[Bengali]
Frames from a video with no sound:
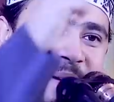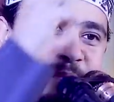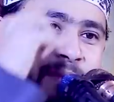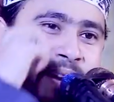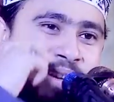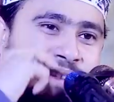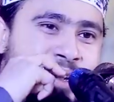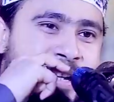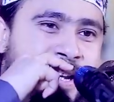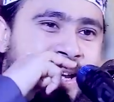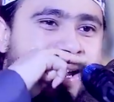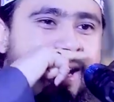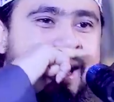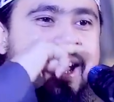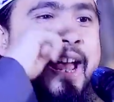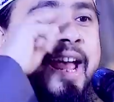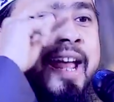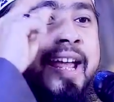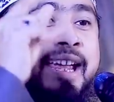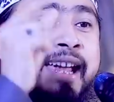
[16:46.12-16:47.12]
মাসে
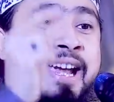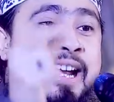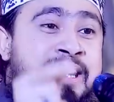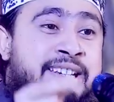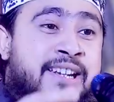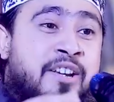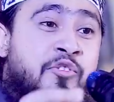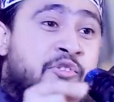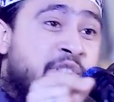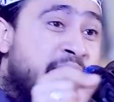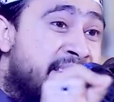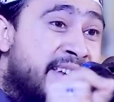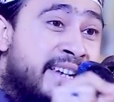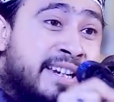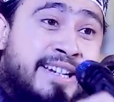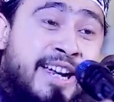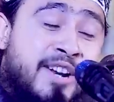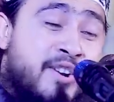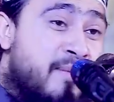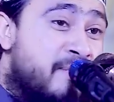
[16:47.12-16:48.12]
এই যে
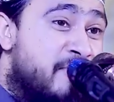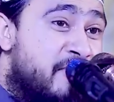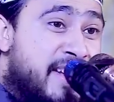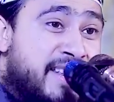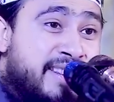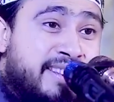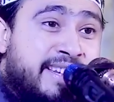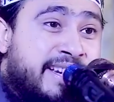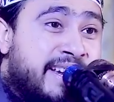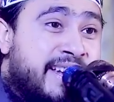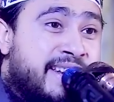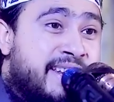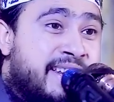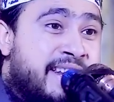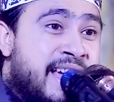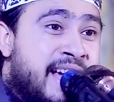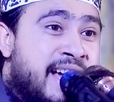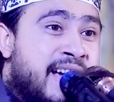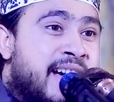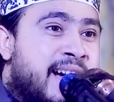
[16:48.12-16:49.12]
ট্রেনিংটা রমজান থেকে
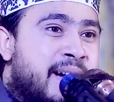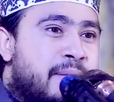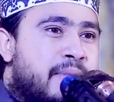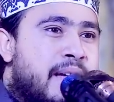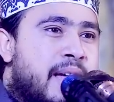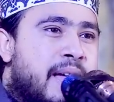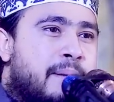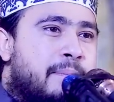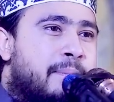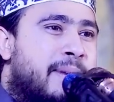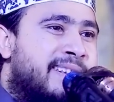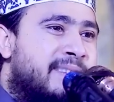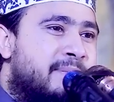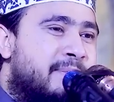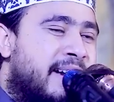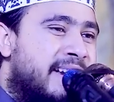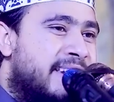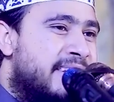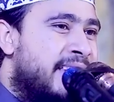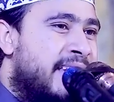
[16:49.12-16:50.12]
নিলাম বাদ
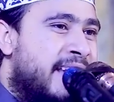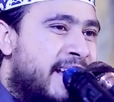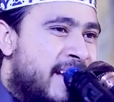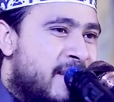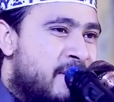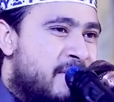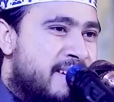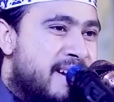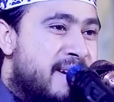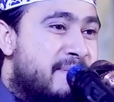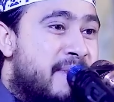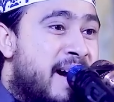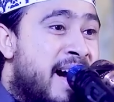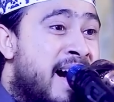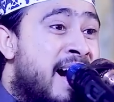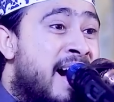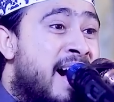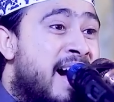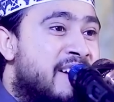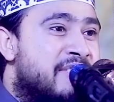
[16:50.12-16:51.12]
বাকি এগারোটা
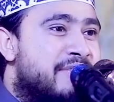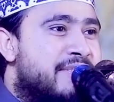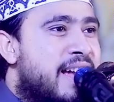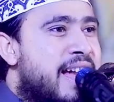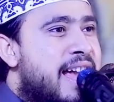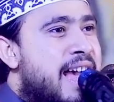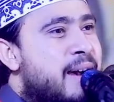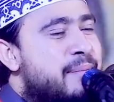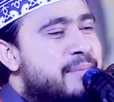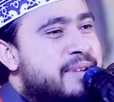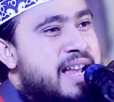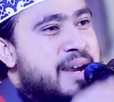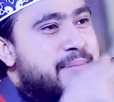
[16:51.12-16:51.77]
মাস আমি